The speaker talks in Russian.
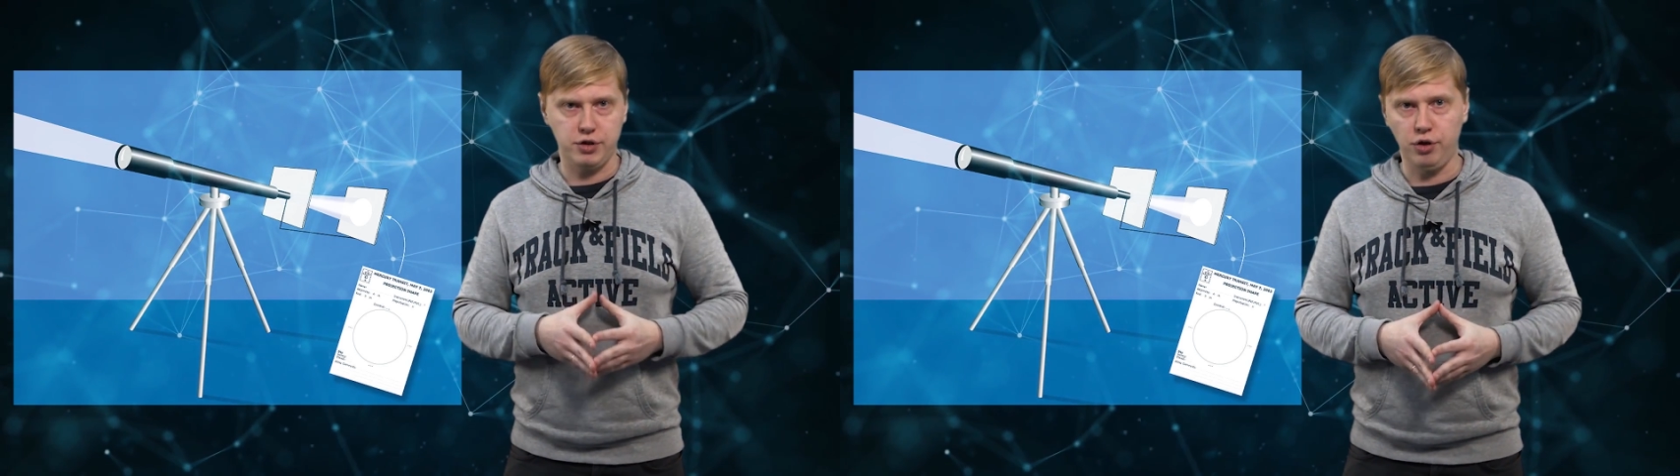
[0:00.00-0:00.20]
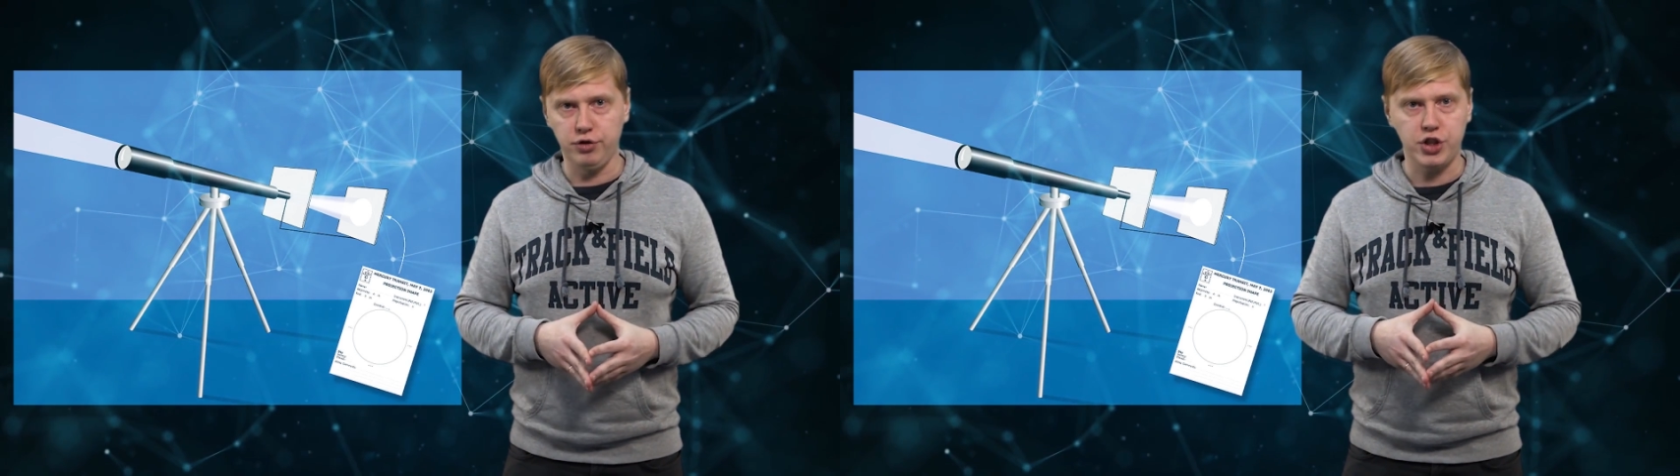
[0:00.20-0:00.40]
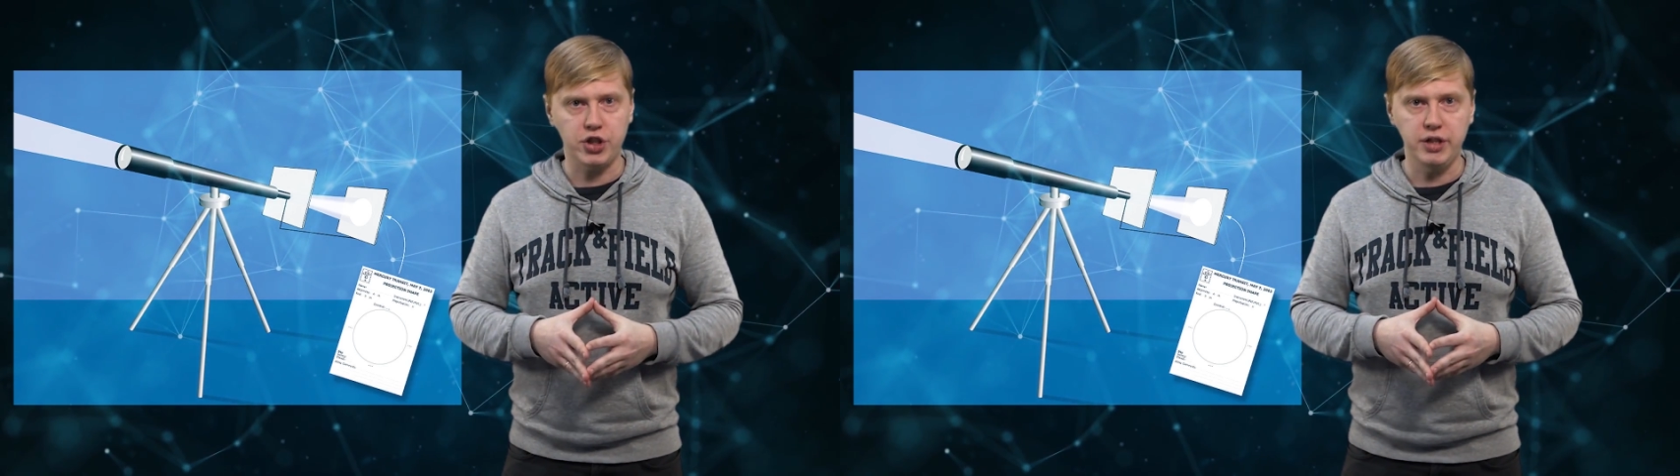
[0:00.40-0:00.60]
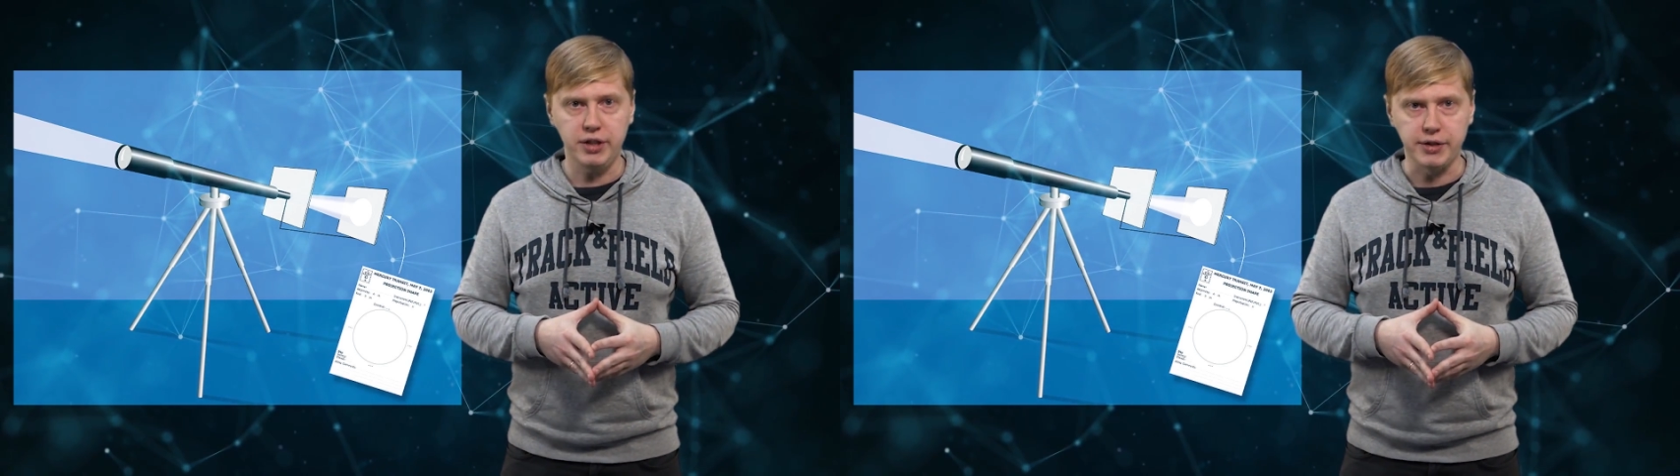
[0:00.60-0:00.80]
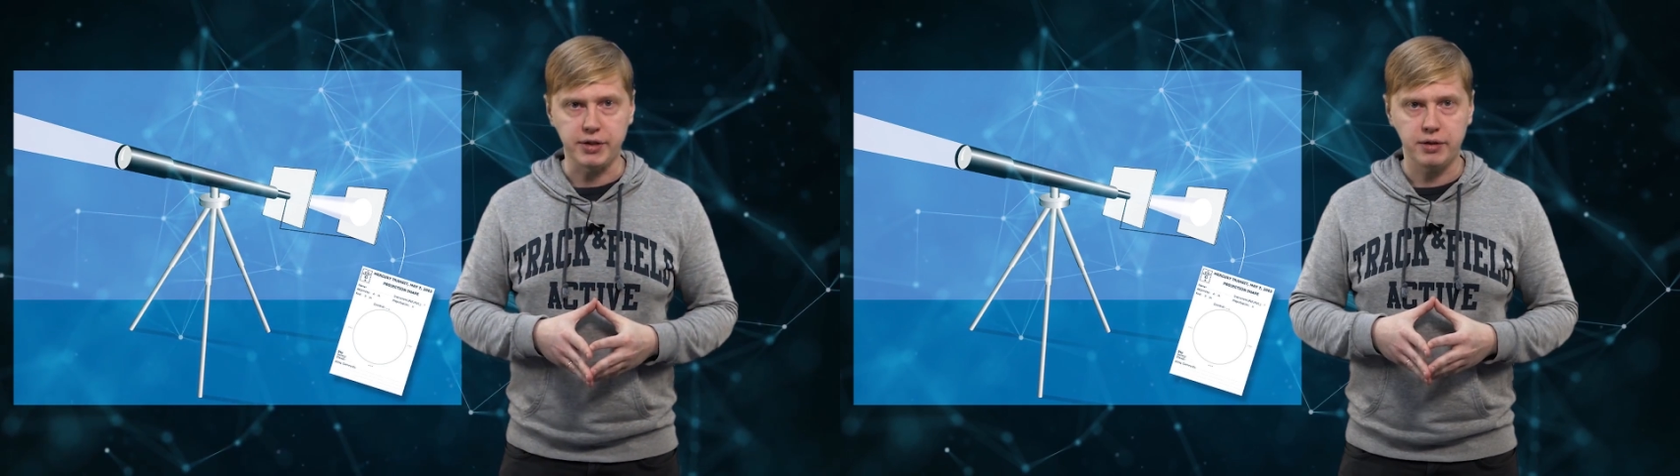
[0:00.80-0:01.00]
солнечный
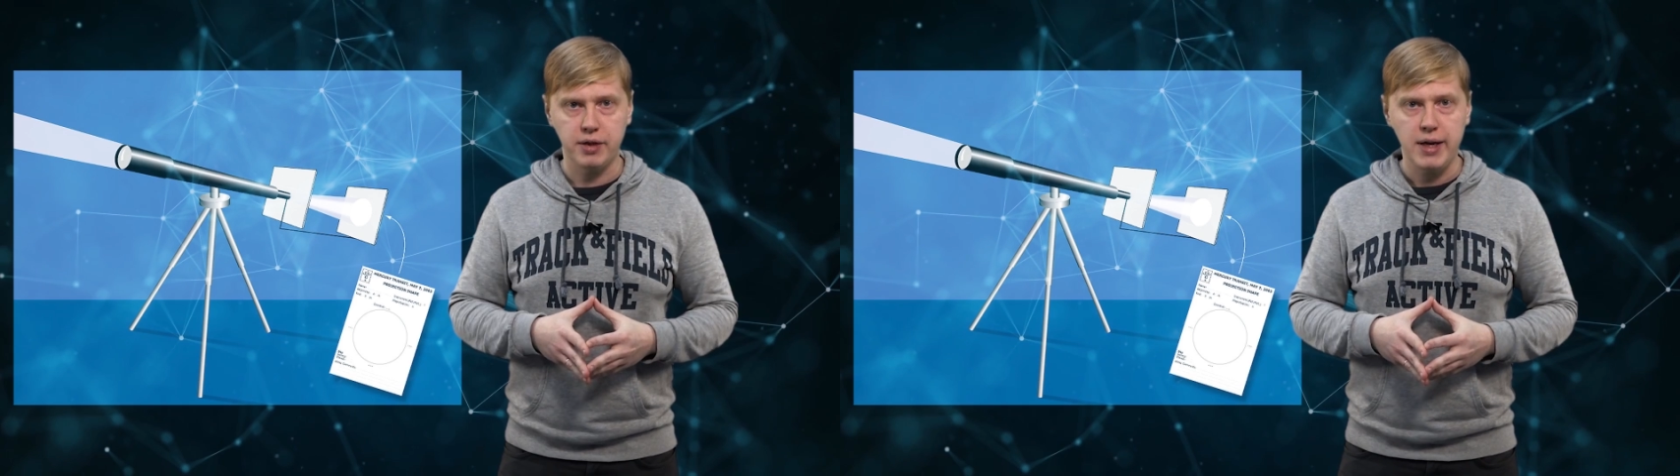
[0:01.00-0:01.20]
диск.